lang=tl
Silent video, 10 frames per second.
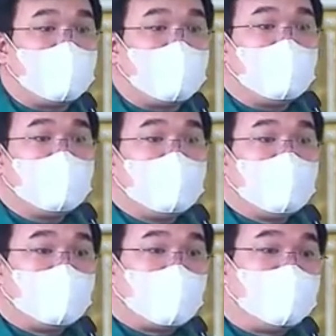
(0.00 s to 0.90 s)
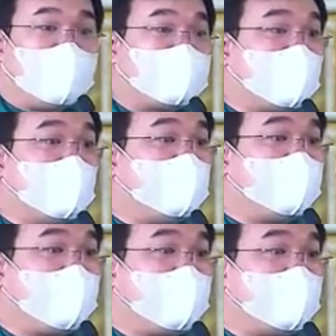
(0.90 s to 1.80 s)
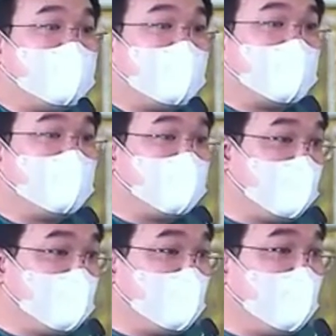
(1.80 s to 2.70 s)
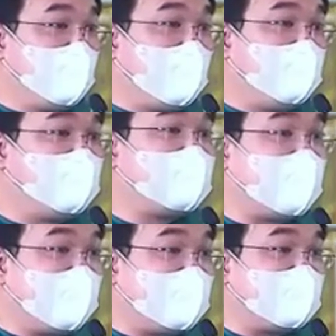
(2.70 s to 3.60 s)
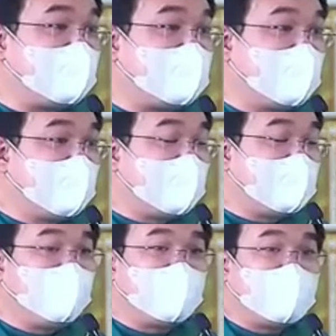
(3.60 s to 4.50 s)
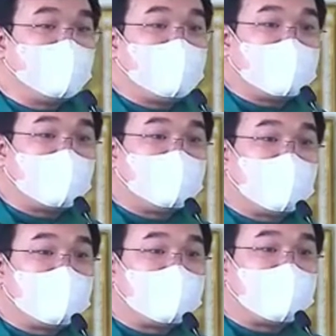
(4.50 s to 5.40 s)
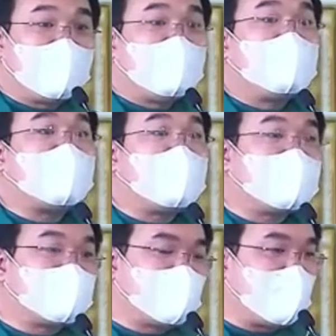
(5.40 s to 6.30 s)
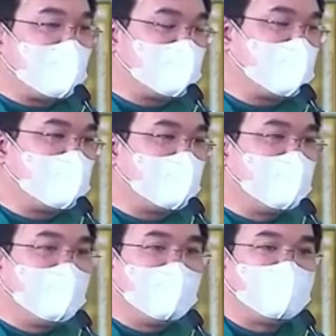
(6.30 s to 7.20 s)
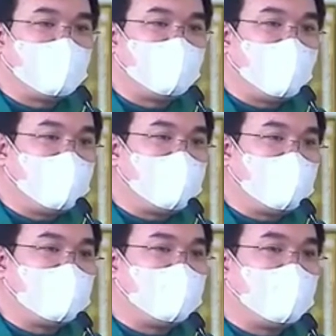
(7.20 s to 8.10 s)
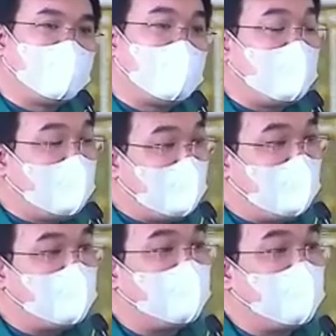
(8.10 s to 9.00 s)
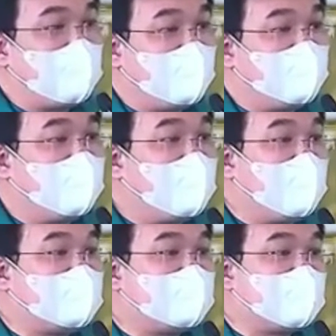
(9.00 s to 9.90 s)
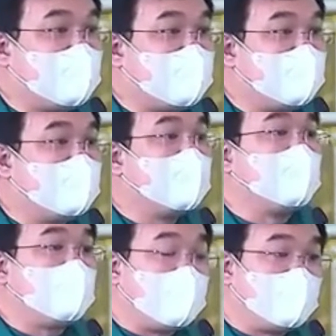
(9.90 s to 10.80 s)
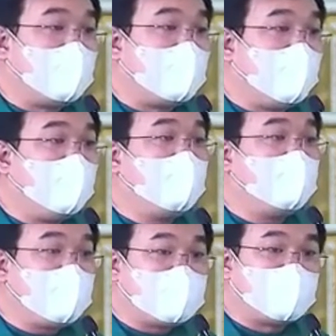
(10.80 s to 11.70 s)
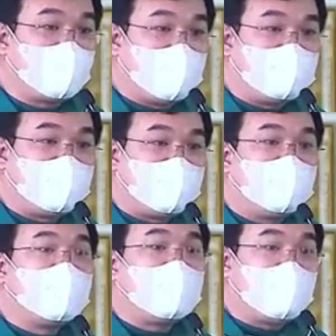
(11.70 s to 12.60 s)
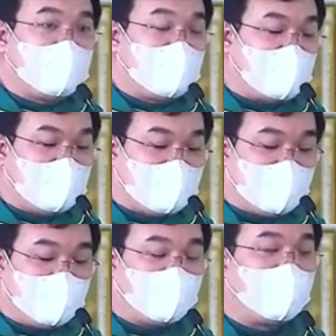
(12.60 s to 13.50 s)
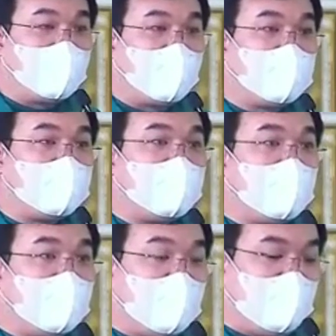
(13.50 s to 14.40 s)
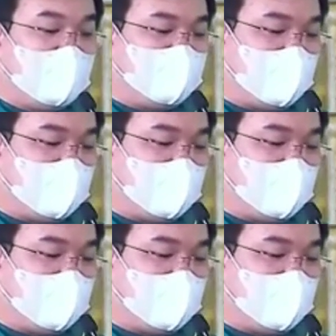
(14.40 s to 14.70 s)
profess our faith, the communion of saints, the forgiveness of sins, the resurrection of the body, and life everlasting we will all be together in the kingdom of God. Amen.